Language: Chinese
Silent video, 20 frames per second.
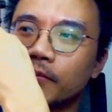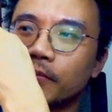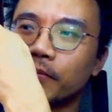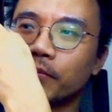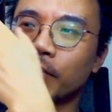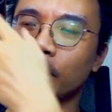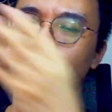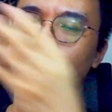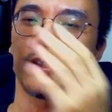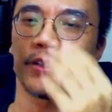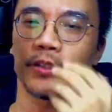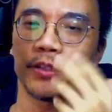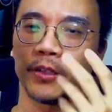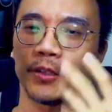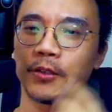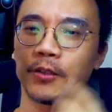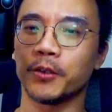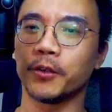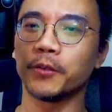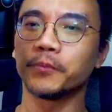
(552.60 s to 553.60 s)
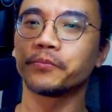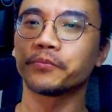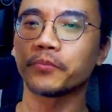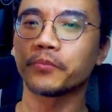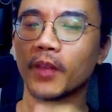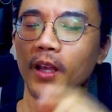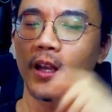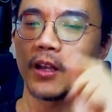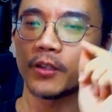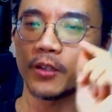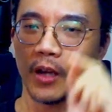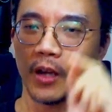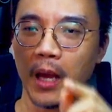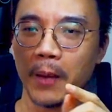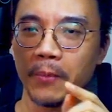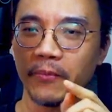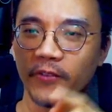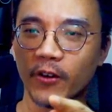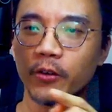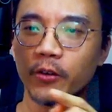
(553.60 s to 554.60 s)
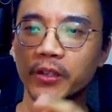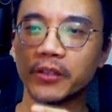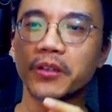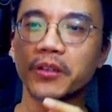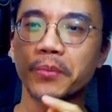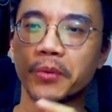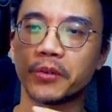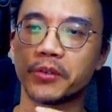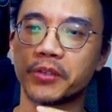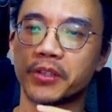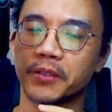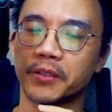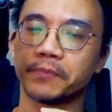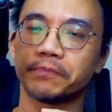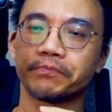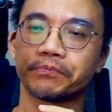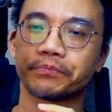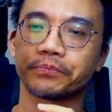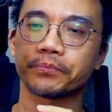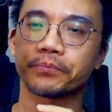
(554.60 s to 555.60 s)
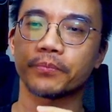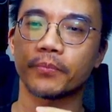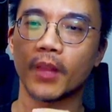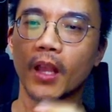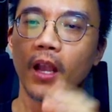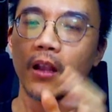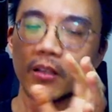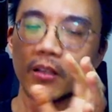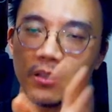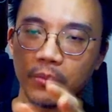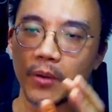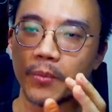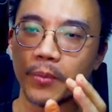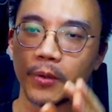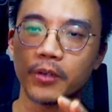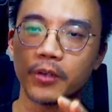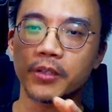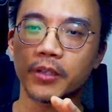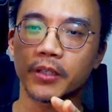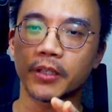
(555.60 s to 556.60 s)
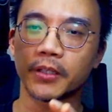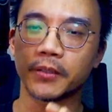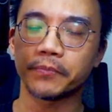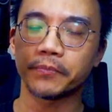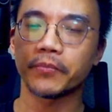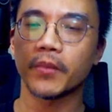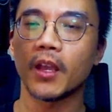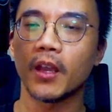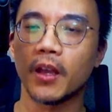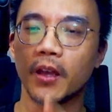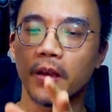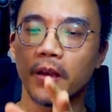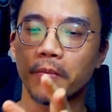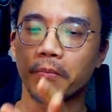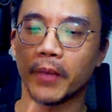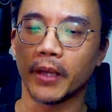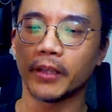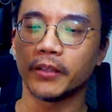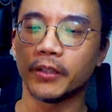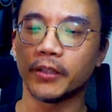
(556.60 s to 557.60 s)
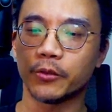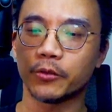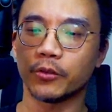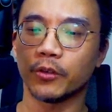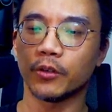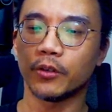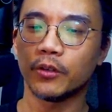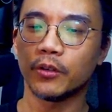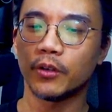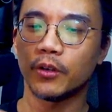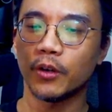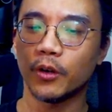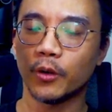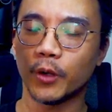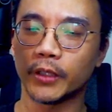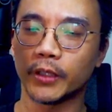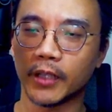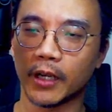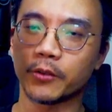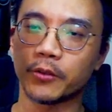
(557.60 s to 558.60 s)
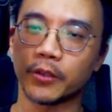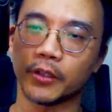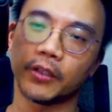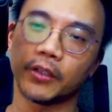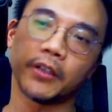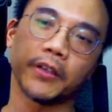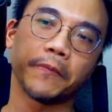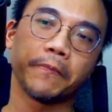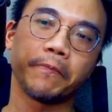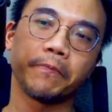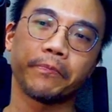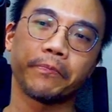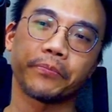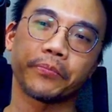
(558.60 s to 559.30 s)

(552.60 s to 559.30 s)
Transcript: 抱歉，磕个手。说 I'm voting the person，什么 person 呢？媒体说会当选的人。